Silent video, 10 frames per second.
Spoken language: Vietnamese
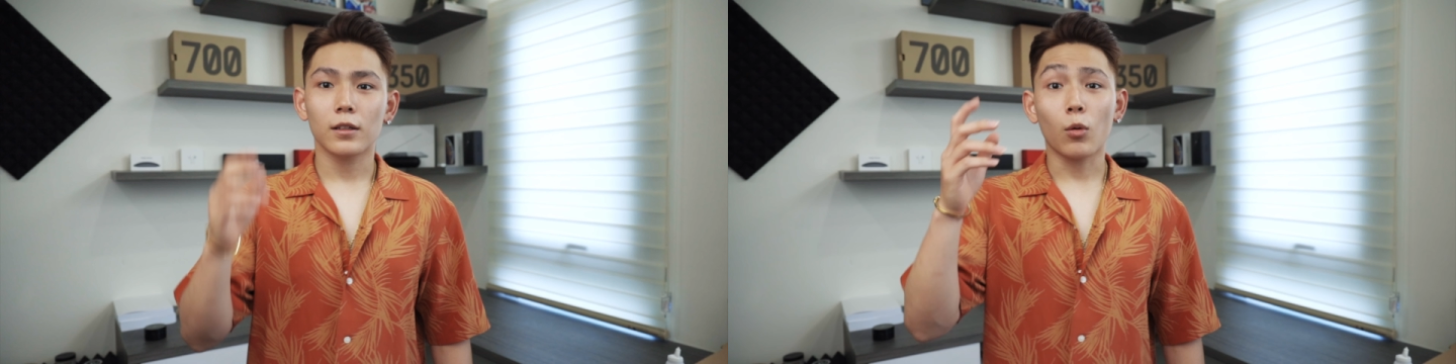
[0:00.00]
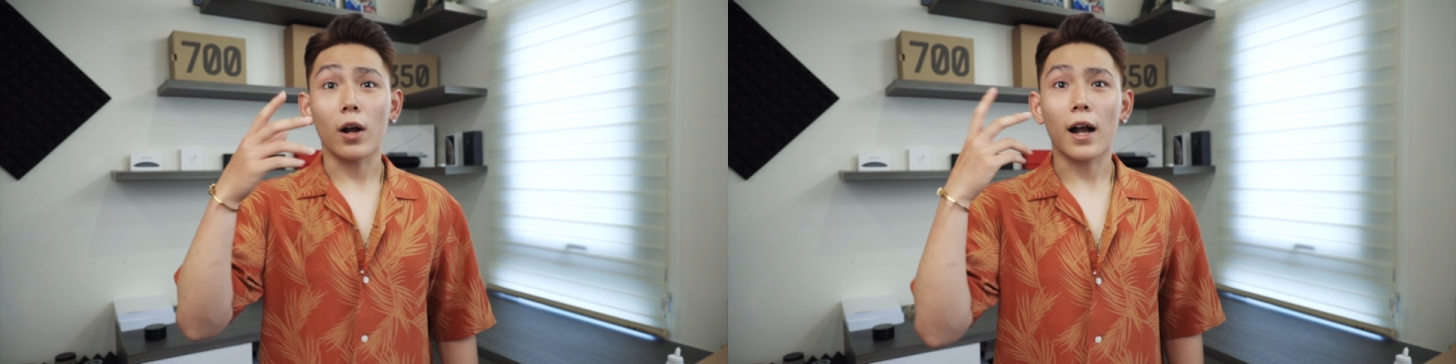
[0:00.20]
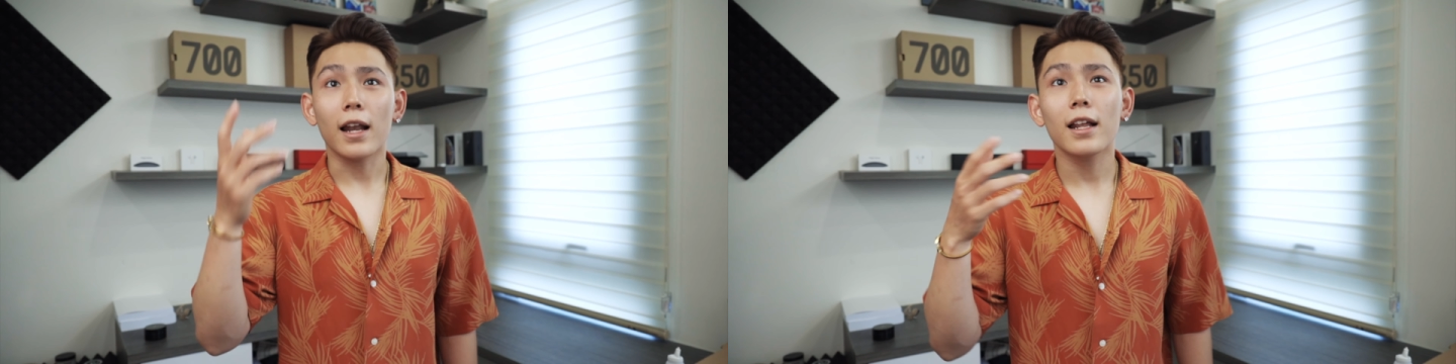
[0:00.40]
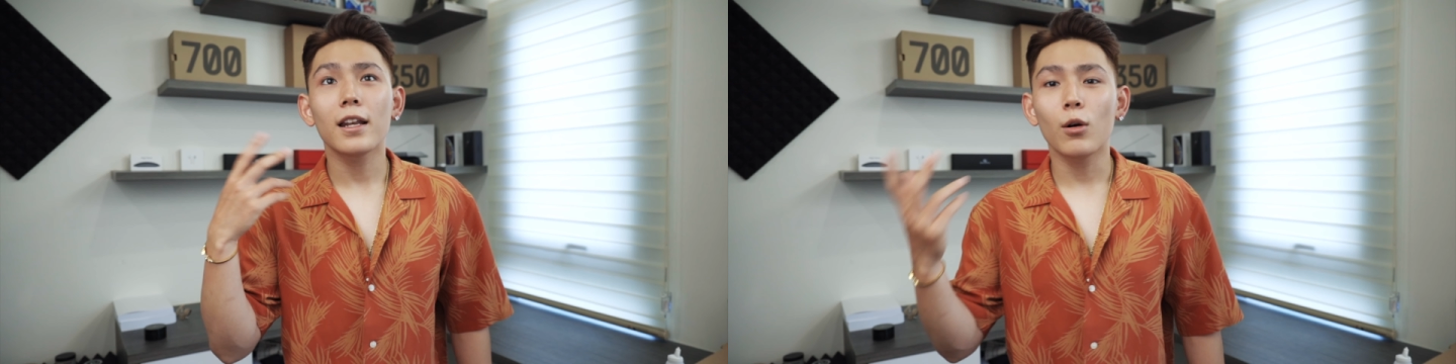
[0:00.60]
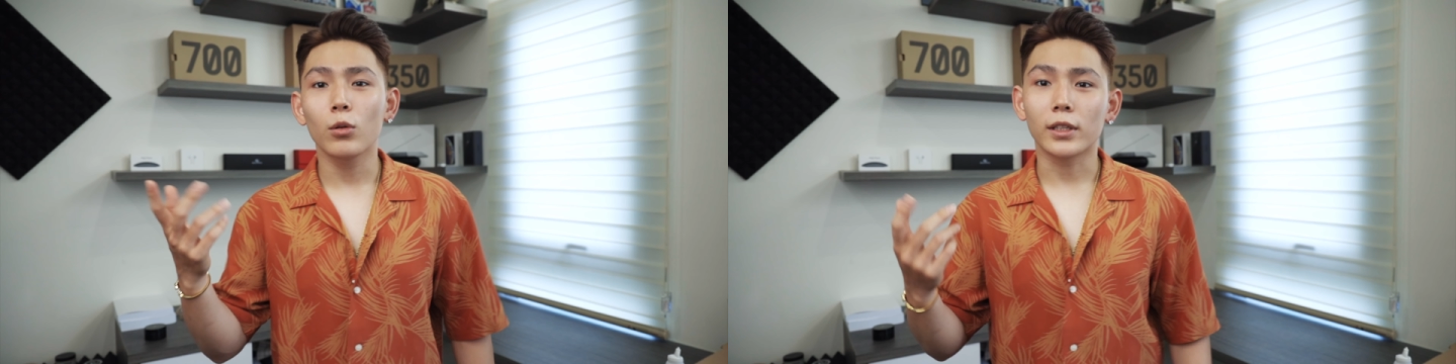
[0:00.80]
nó khoảng khá là
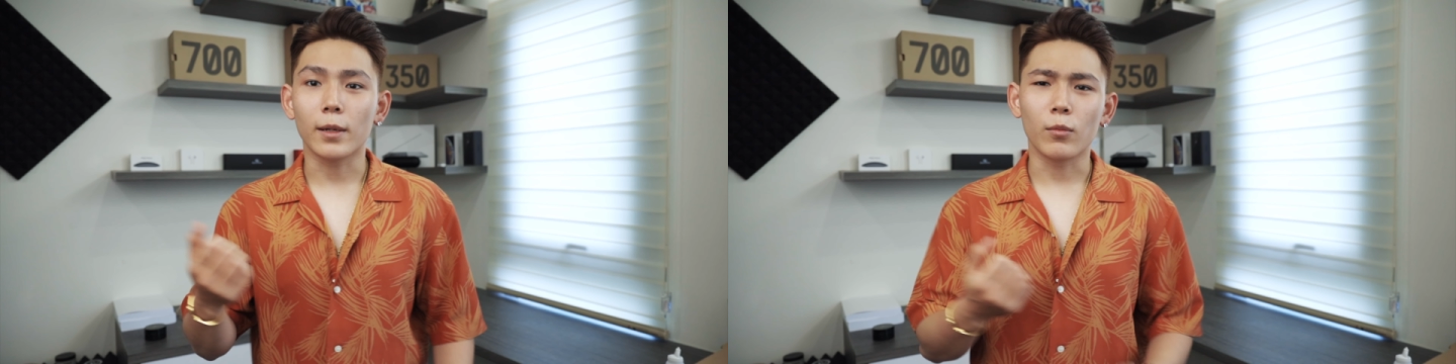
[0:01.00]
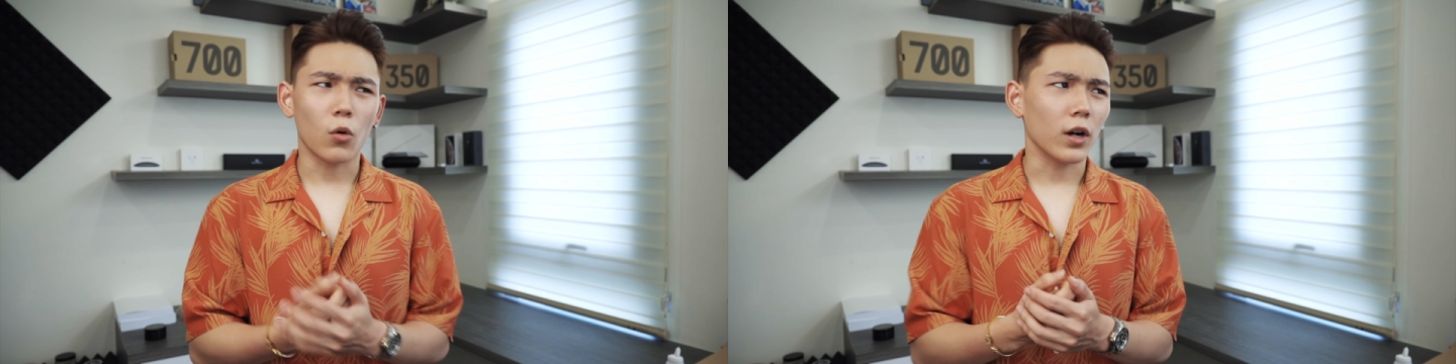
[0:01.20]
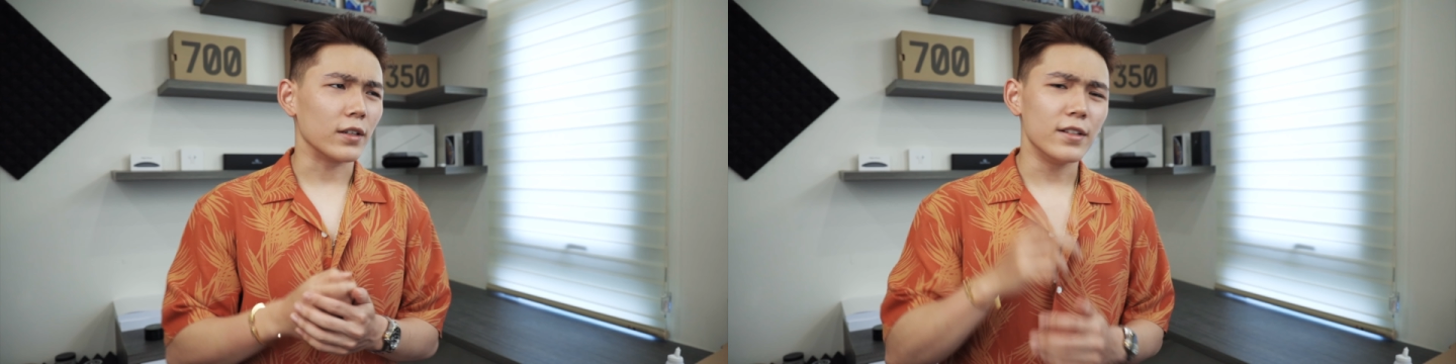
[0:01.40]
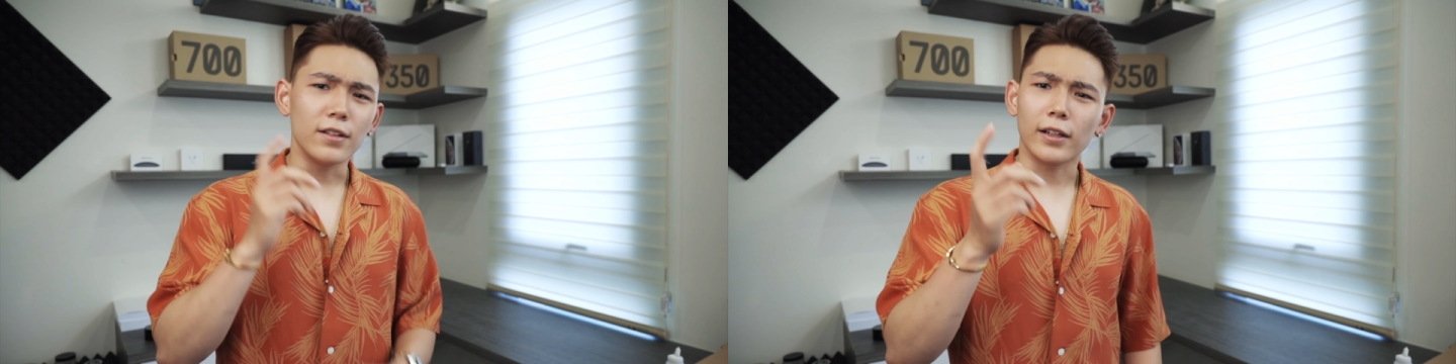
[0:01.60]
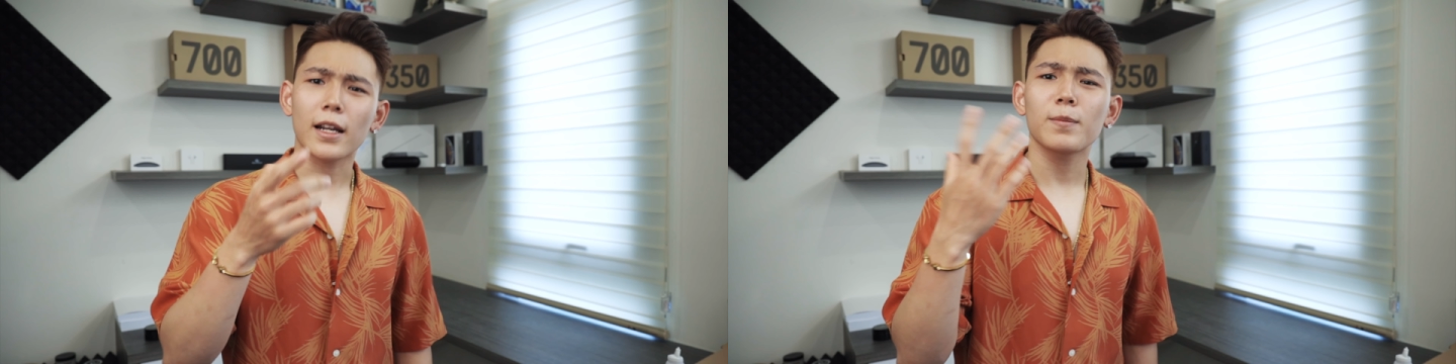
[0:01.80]
lâu rồi tầm khoảng
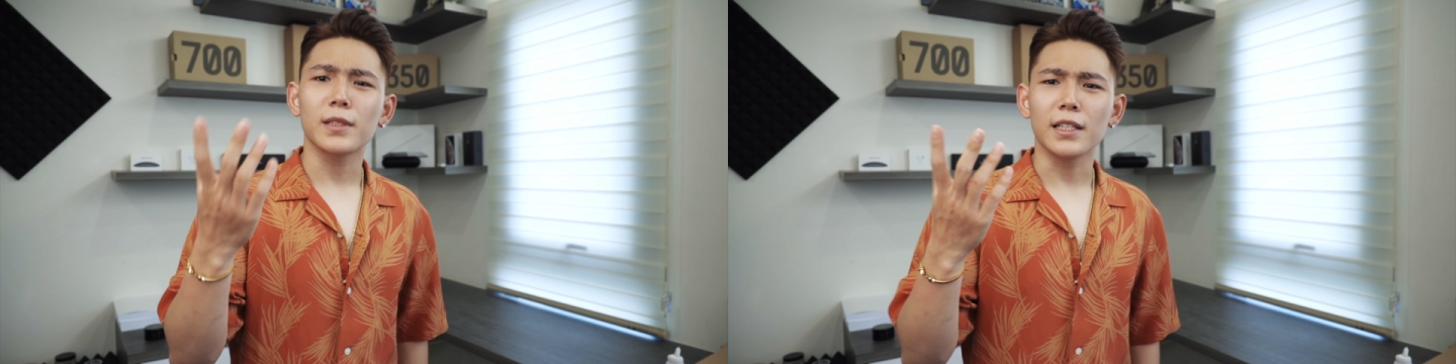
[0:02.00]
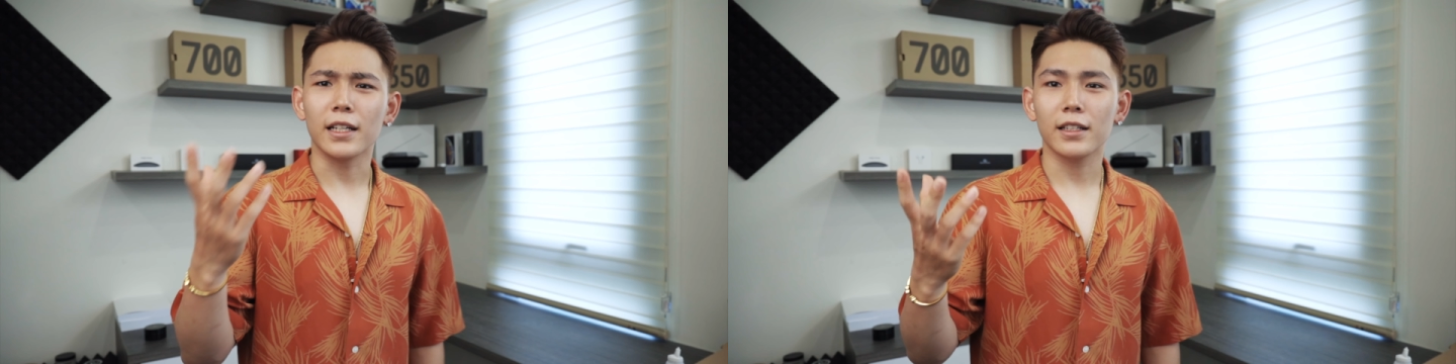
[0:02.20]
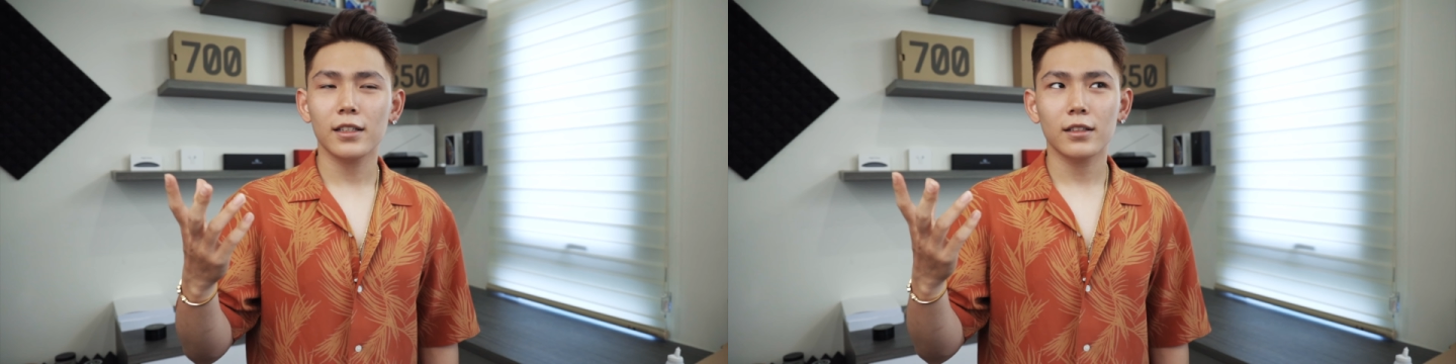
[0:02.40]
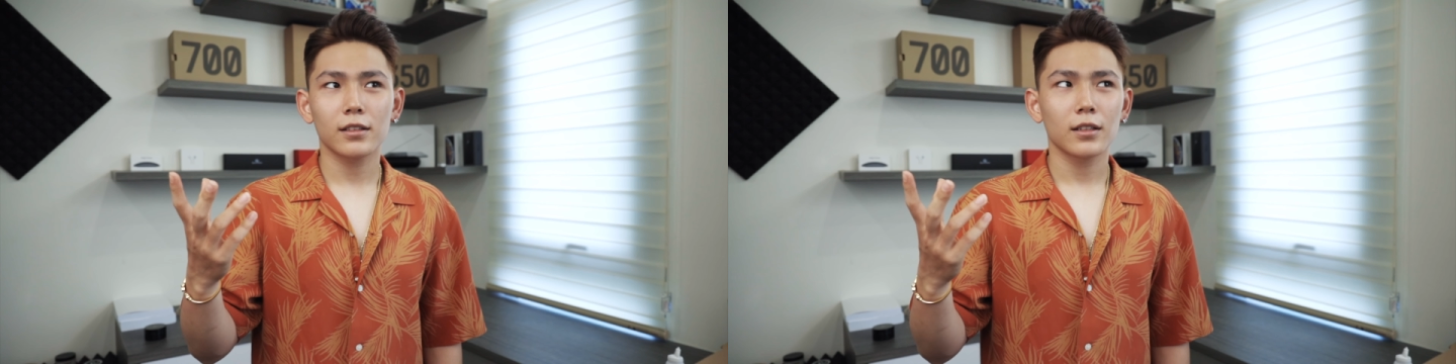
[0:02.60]
nửa năm gì đấy